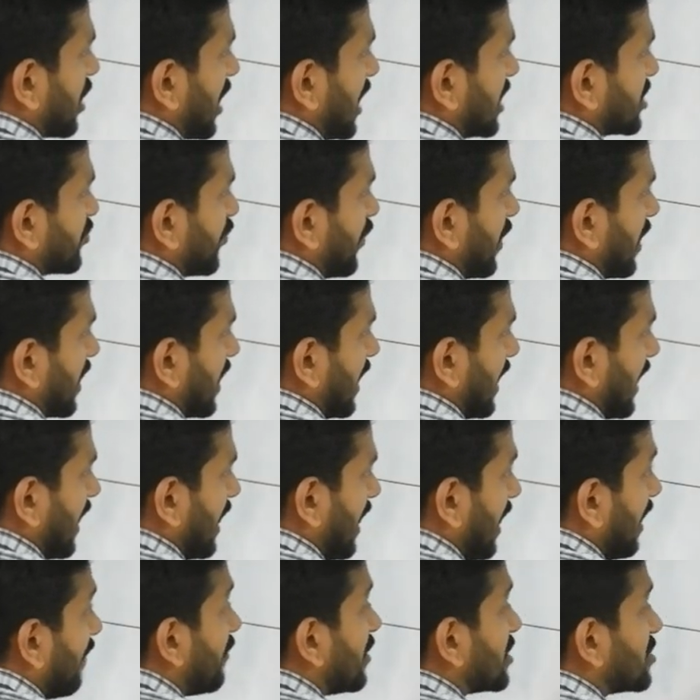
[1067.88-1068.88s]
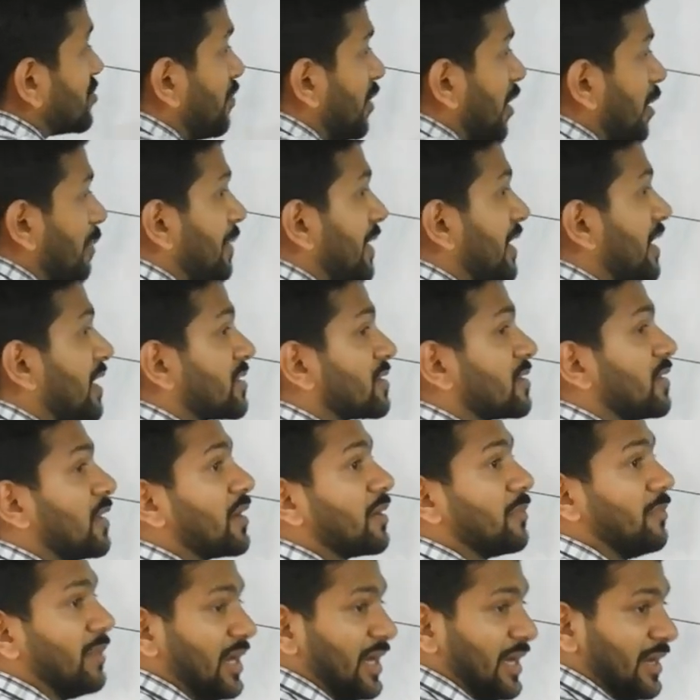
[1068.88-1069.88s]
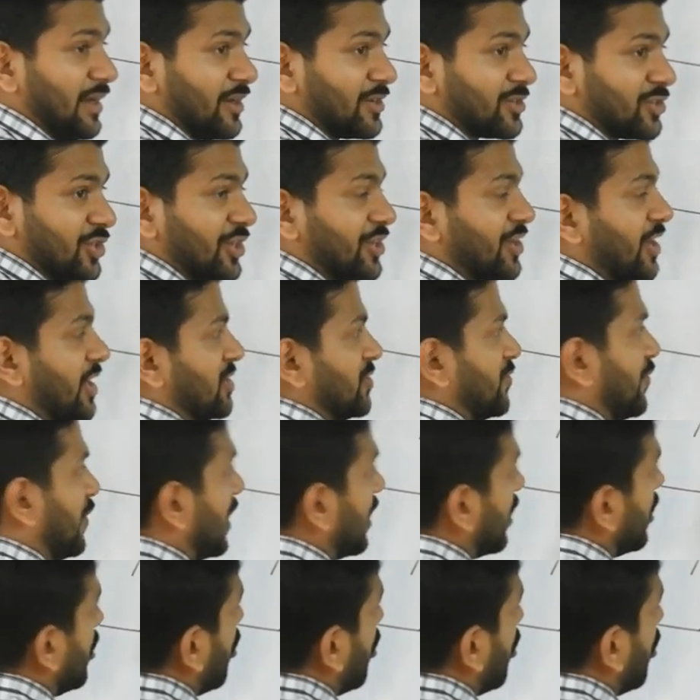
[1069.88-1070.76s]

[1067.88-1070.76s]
ट्रांसफर करेगा विच विल बी अ थर्मल एनर्जी ट्रांसफर